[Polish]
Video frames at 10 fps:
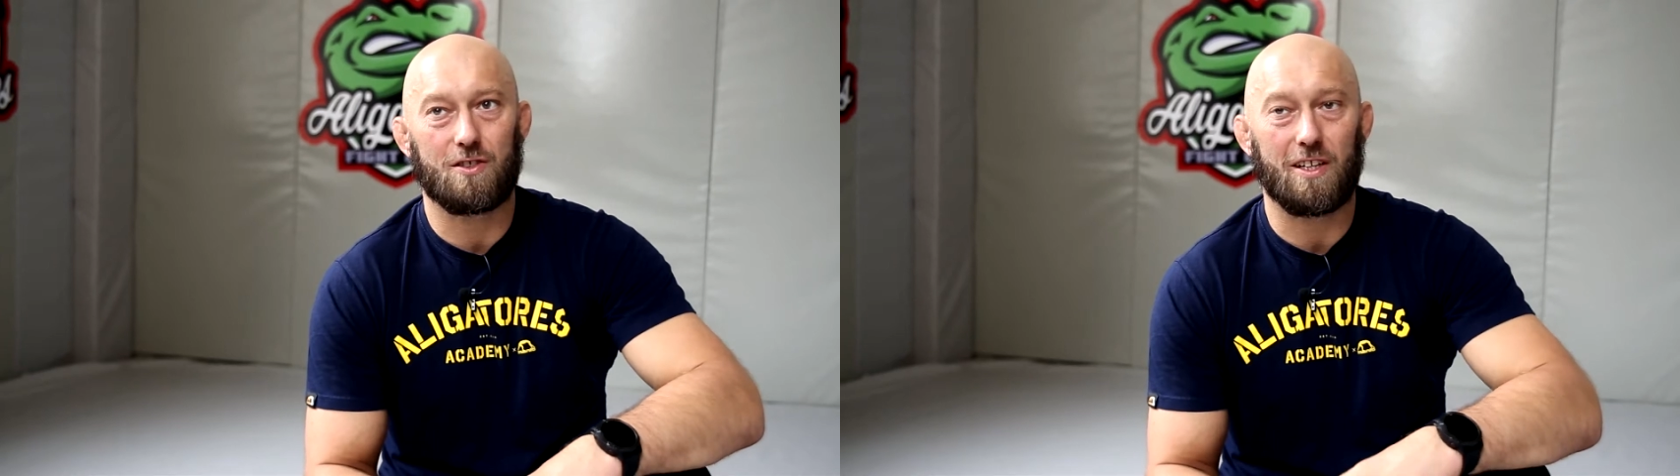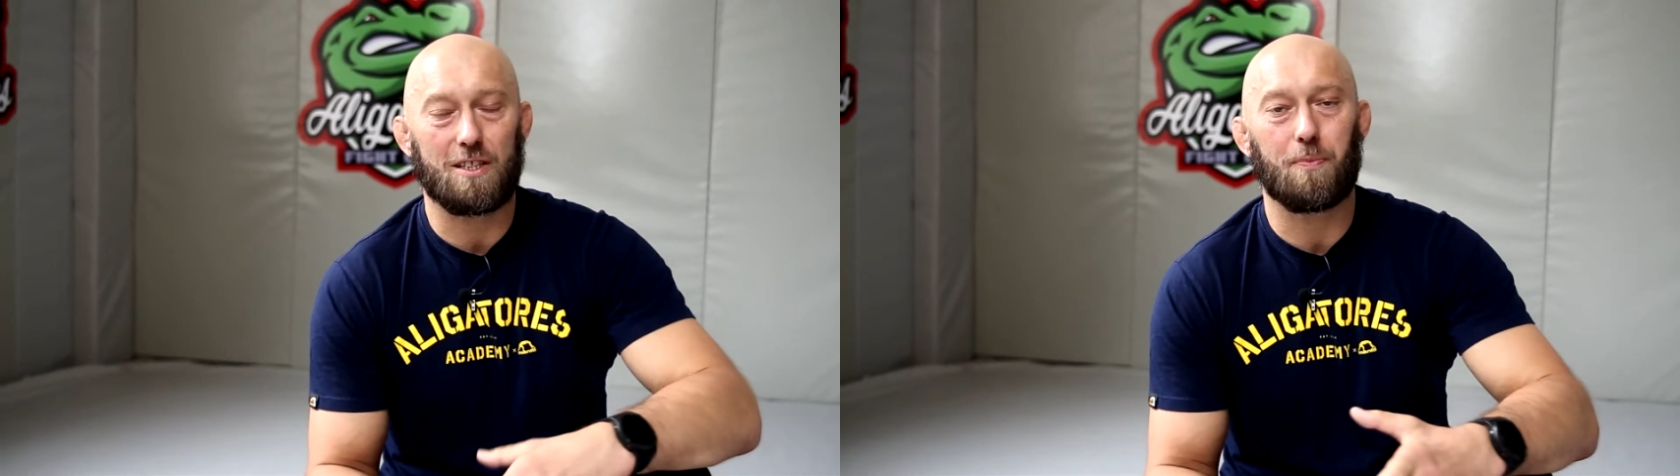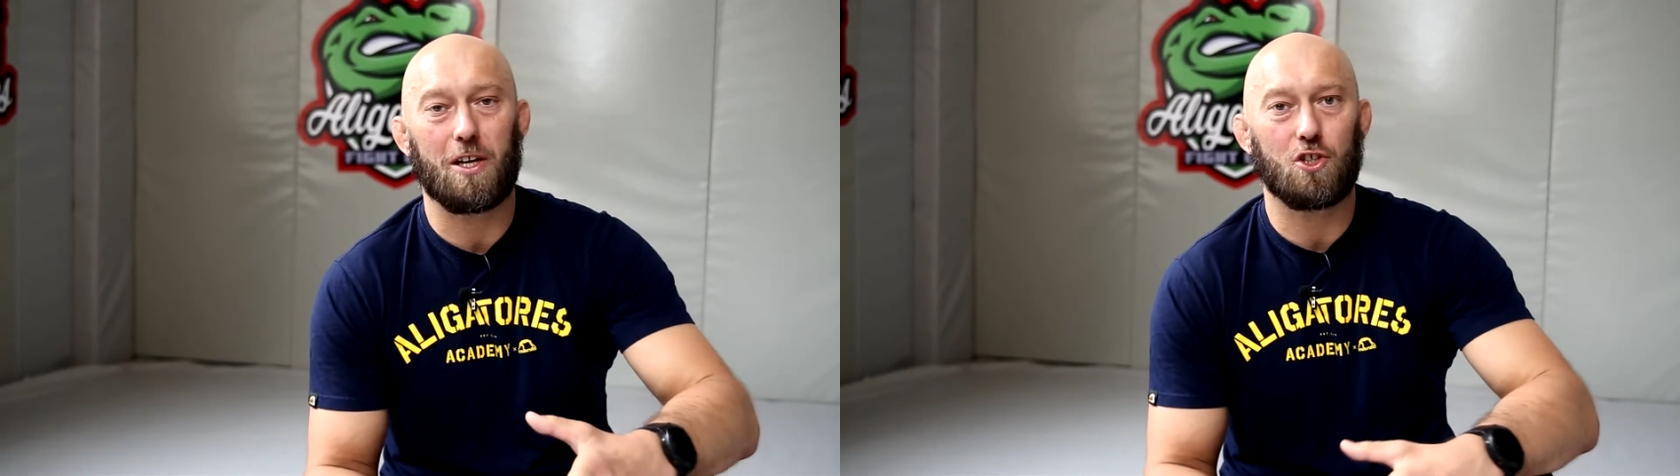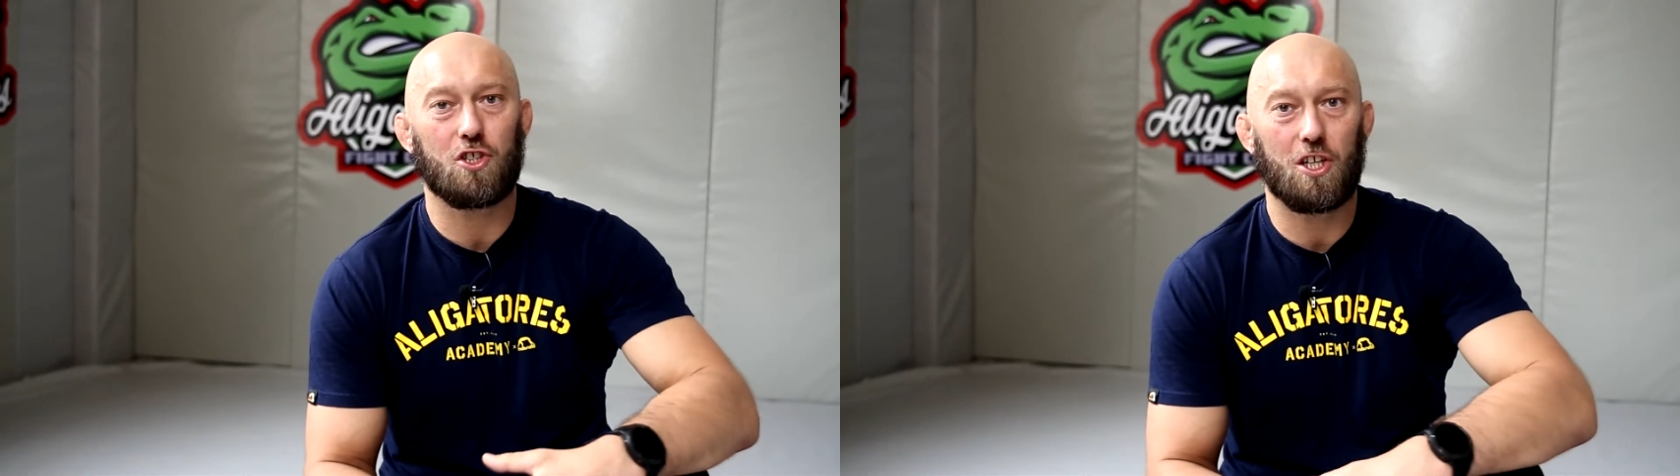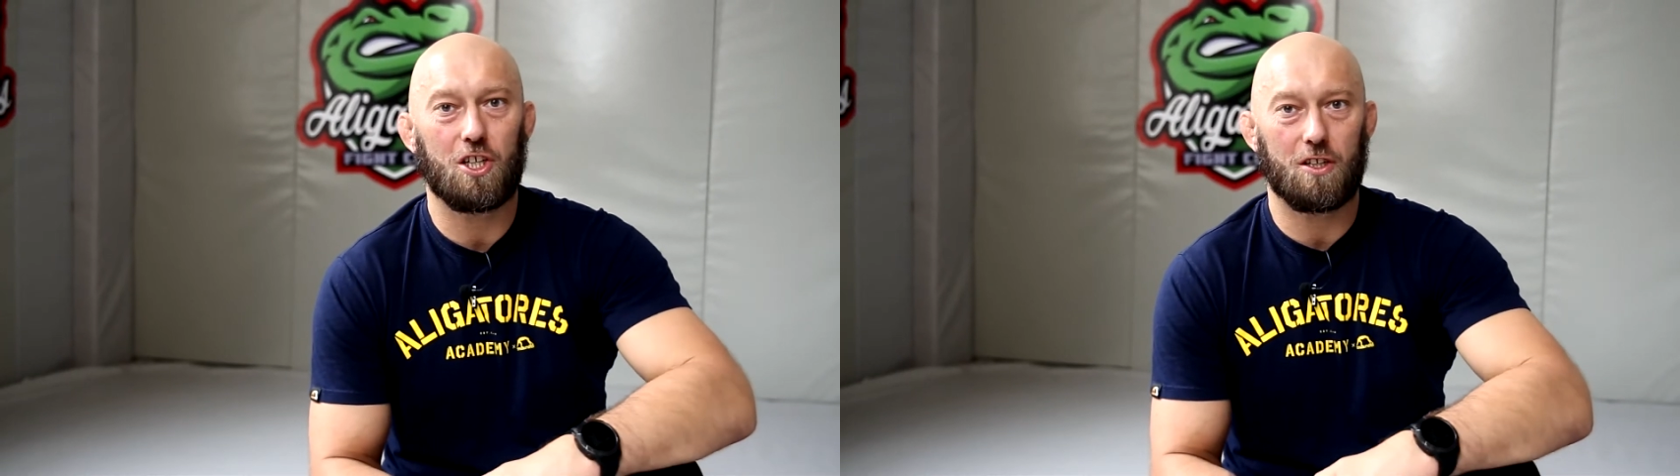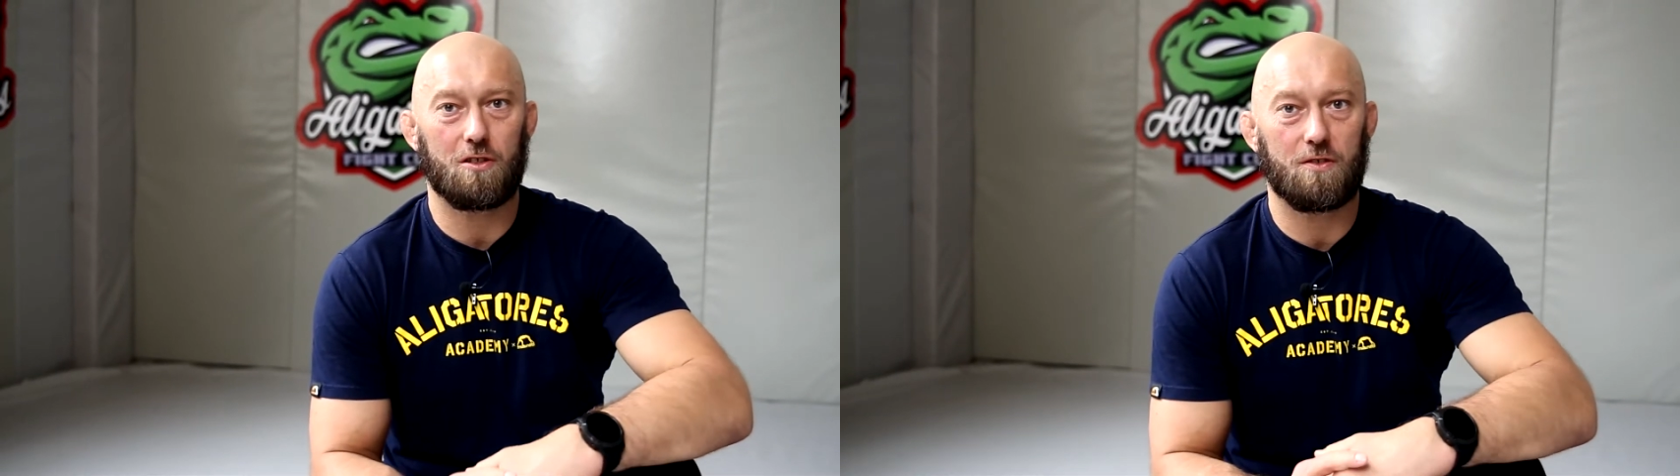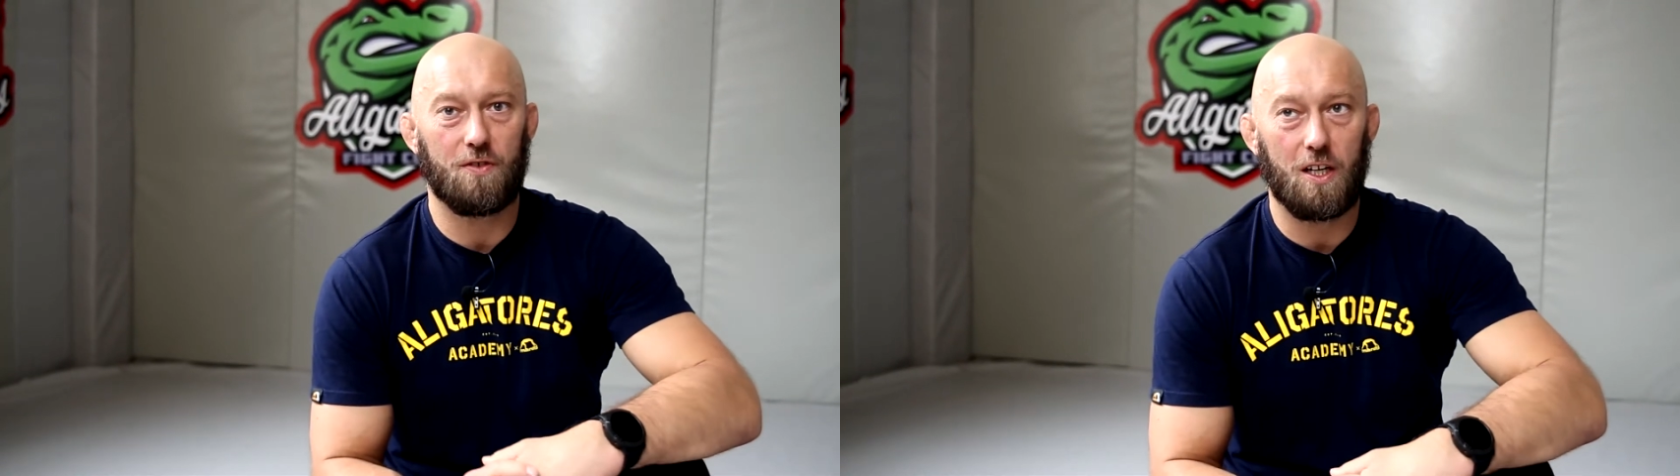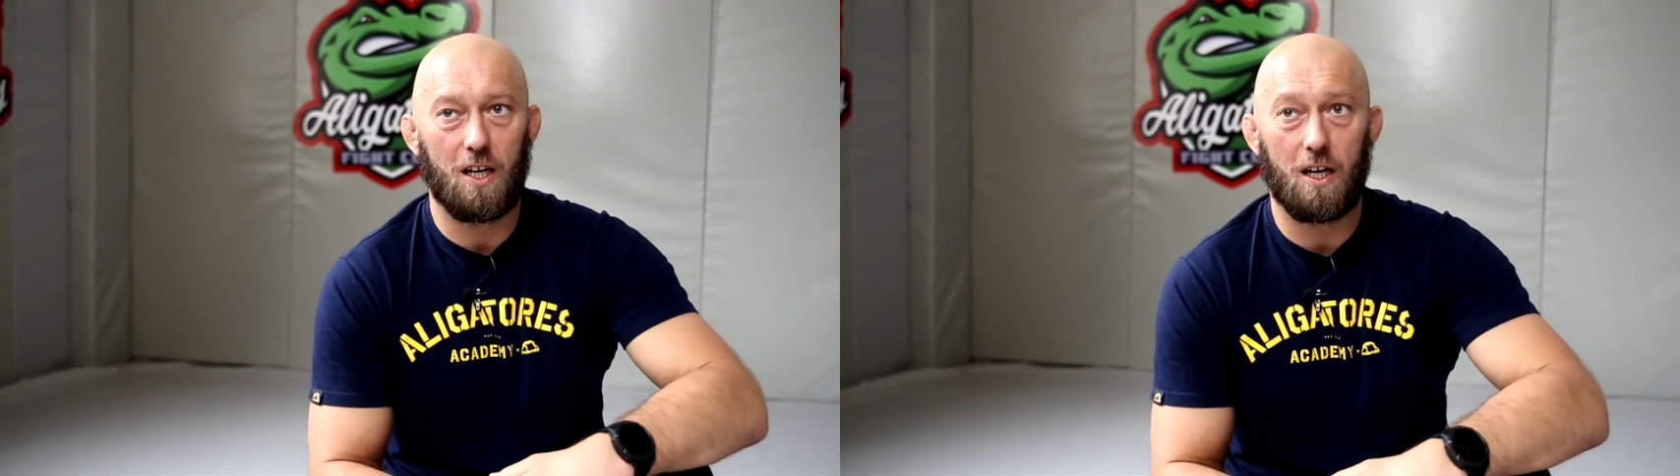coraz prężniej się
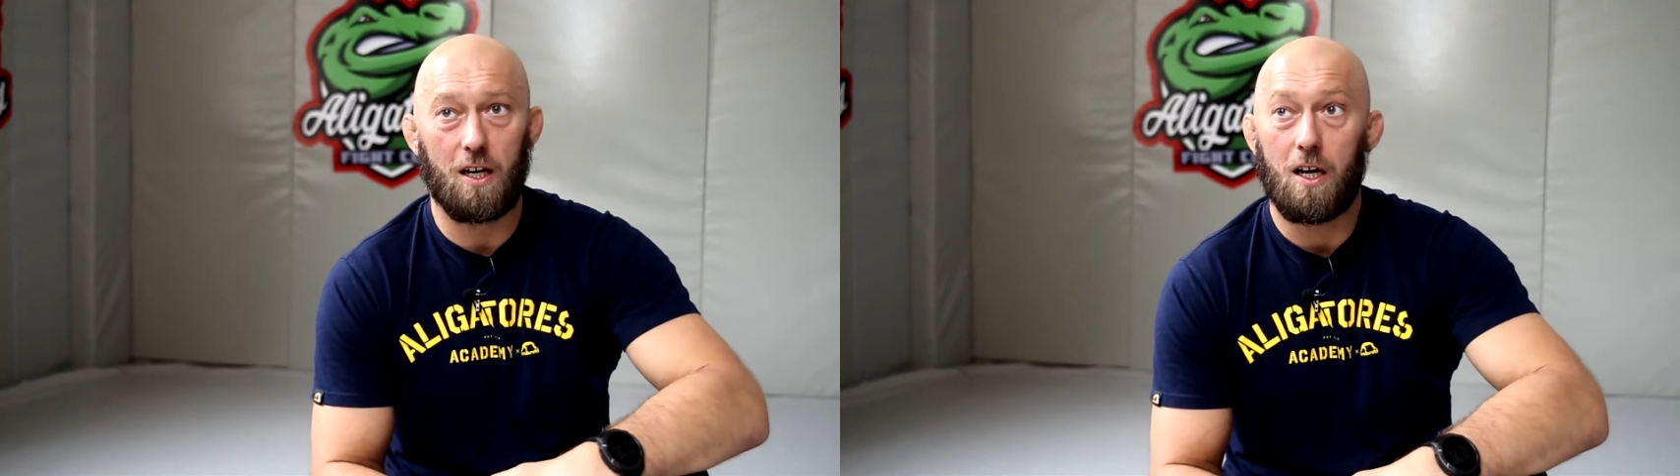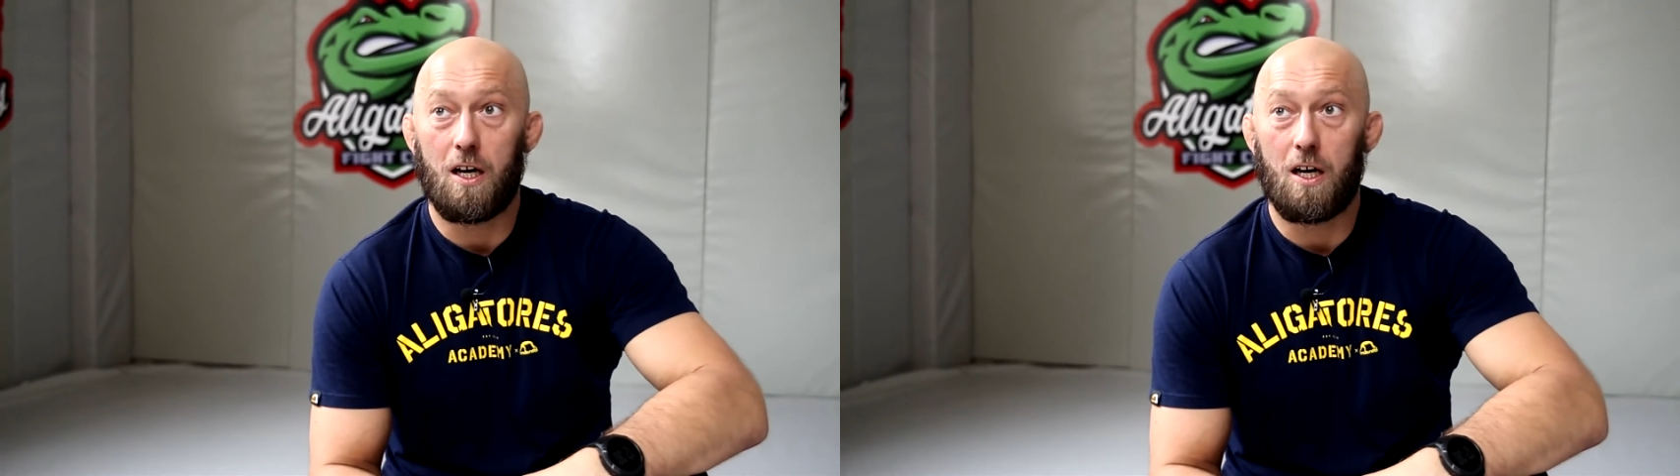rozwija.